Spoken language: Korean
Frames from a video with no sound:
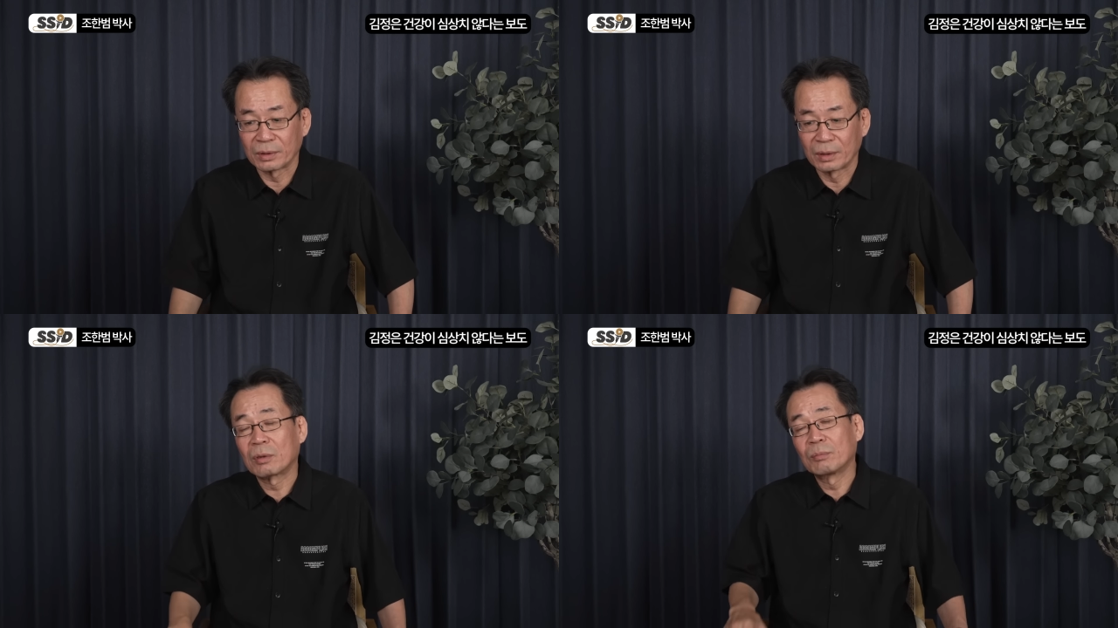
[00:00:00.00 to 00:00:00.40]

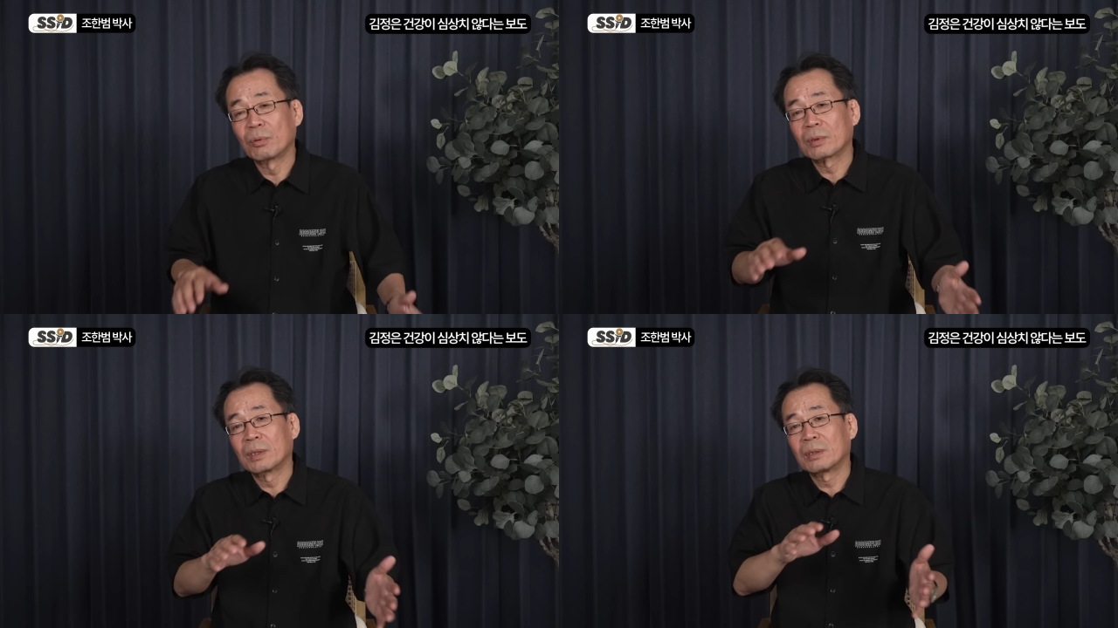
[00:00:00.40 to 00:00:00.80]
그럼
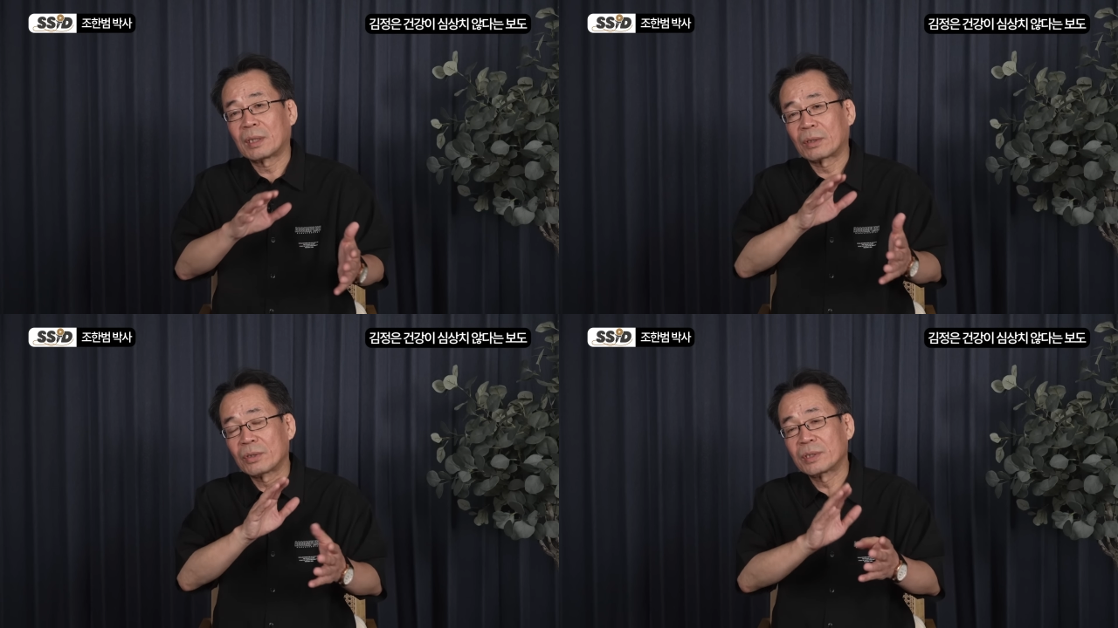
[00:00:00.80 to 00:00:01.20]
볼까요?
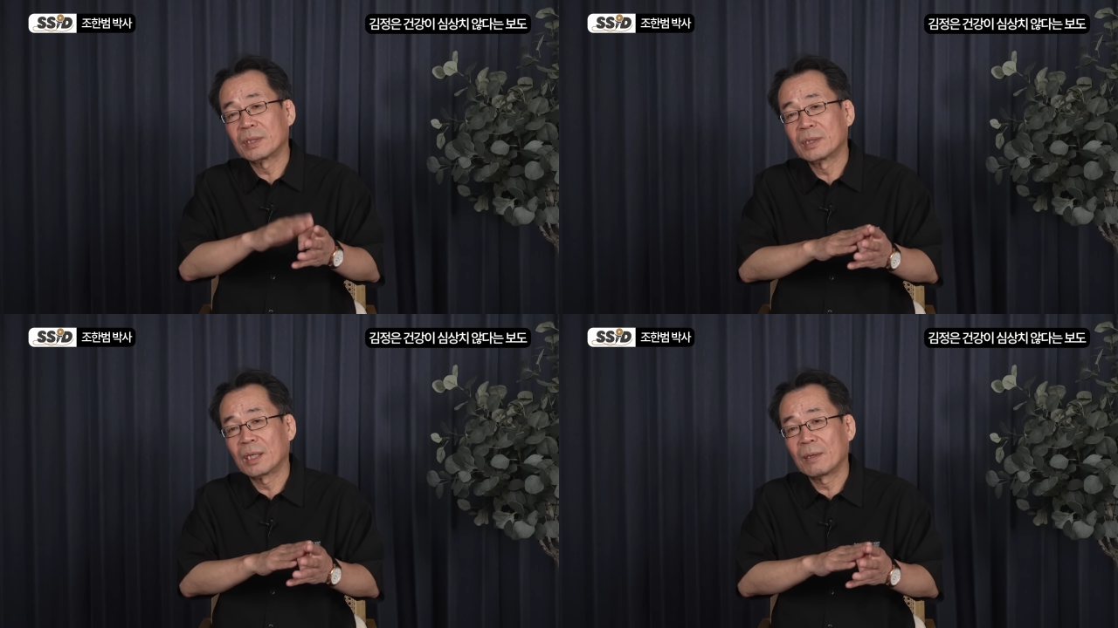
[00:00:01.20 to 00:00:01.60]
다섯 시에
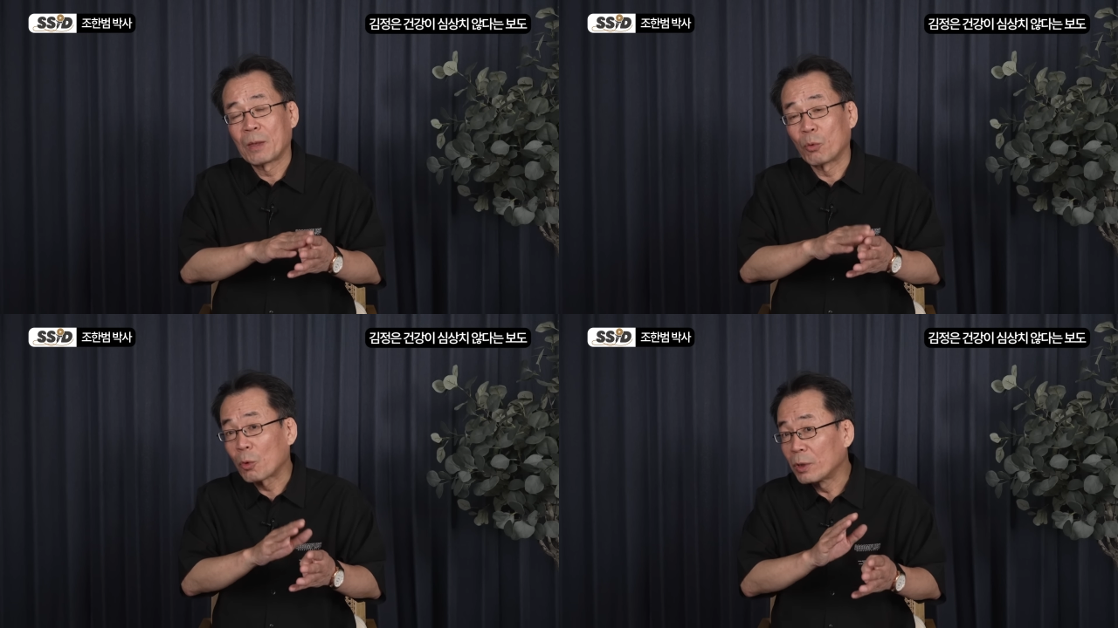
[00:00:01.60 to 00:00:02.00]
자,
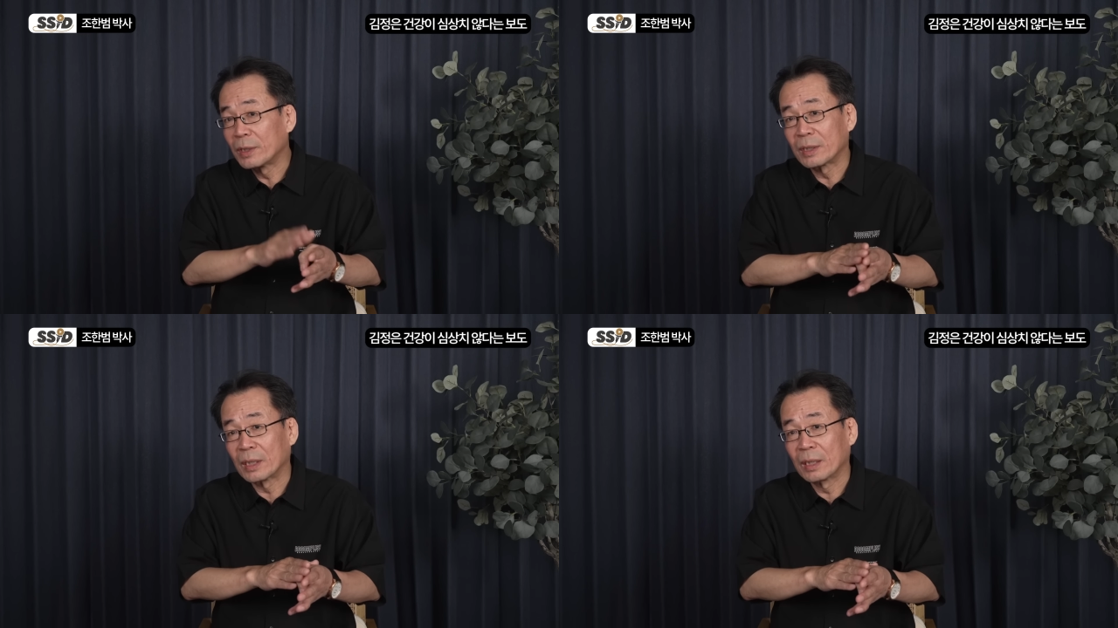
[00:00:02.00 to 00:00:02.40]

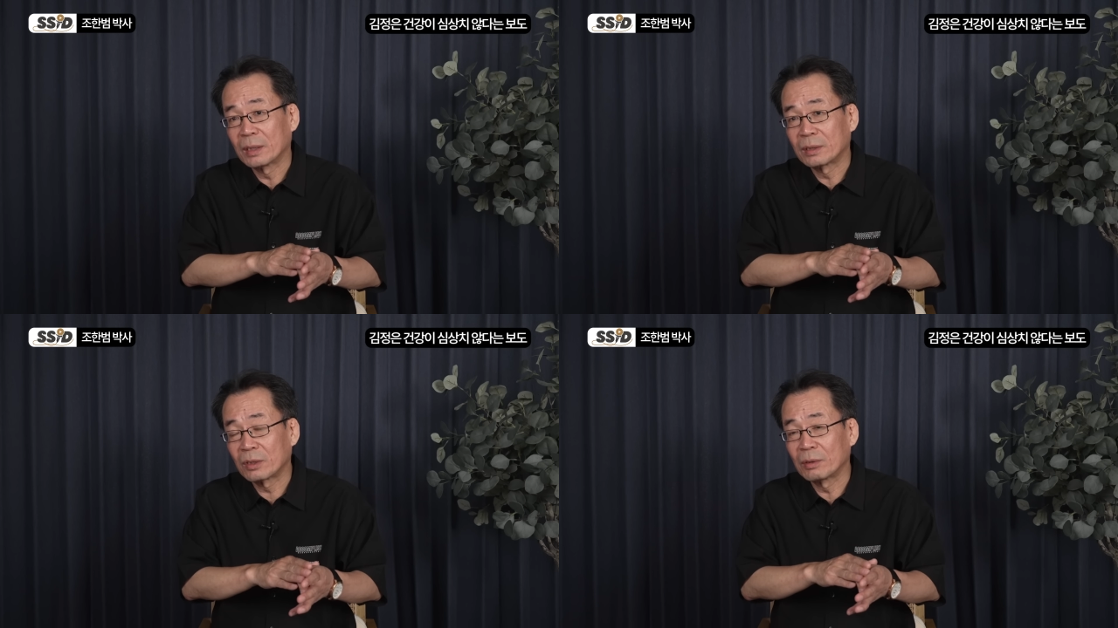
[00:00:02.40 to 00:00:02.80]
오콜리기야,
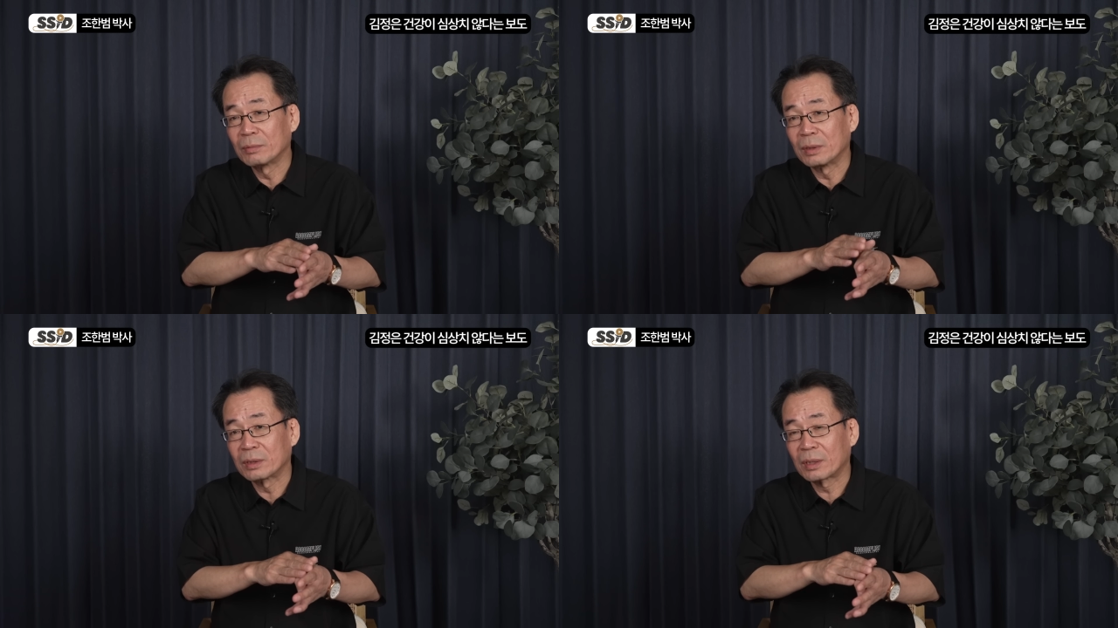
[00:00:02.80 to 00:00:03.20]

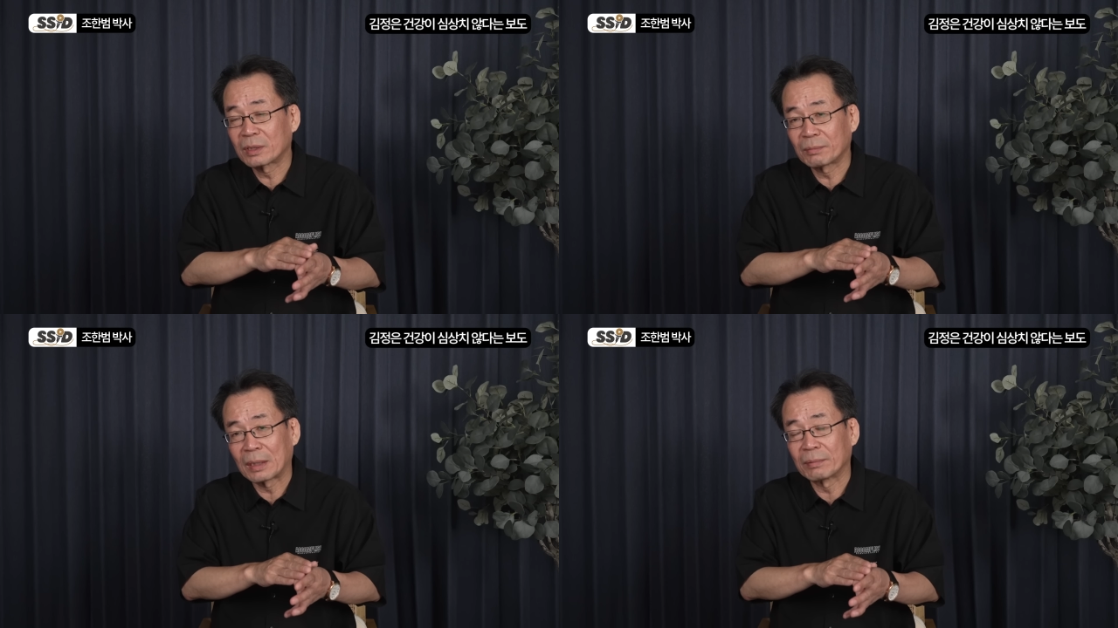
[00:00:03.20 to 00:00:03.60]
쓸데없는 일,
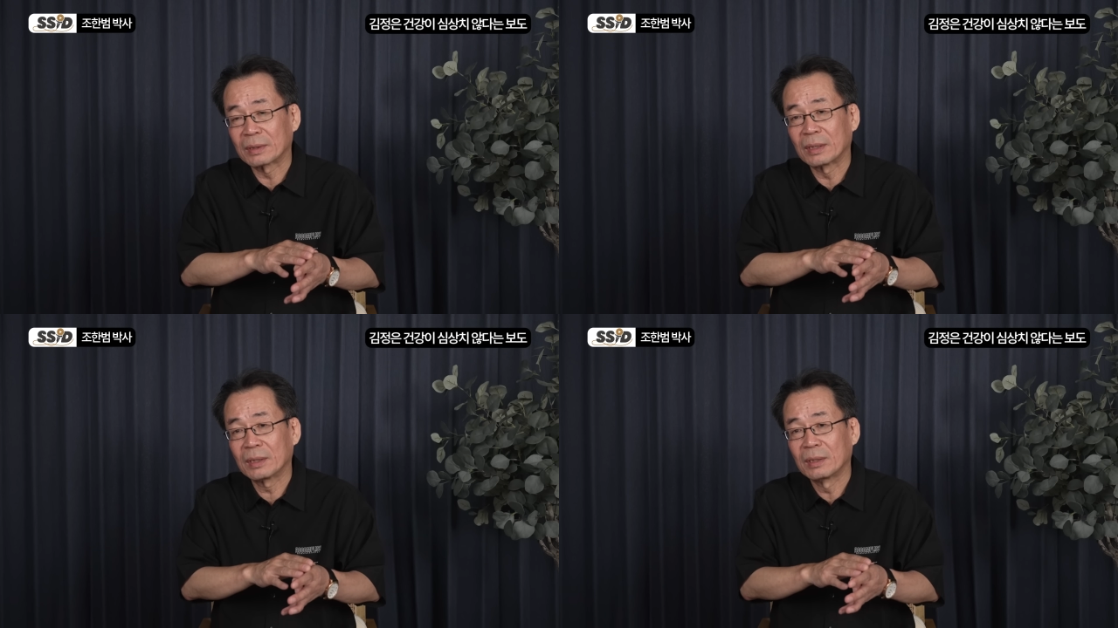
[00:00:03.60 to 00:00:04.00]
스트레스 많이
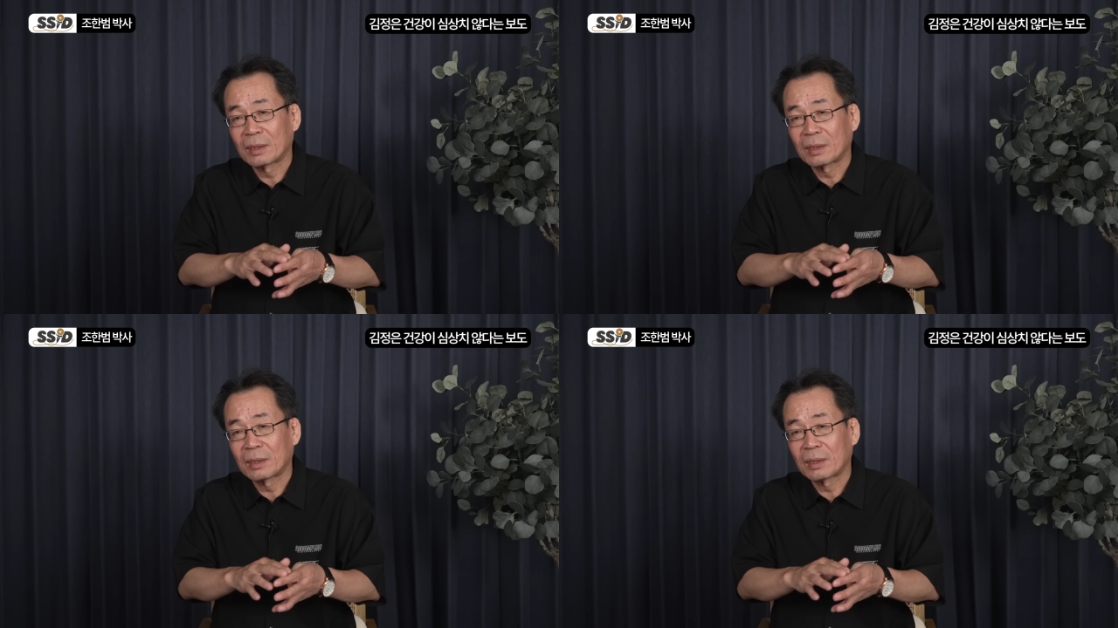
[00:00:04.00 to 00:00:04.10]
받아,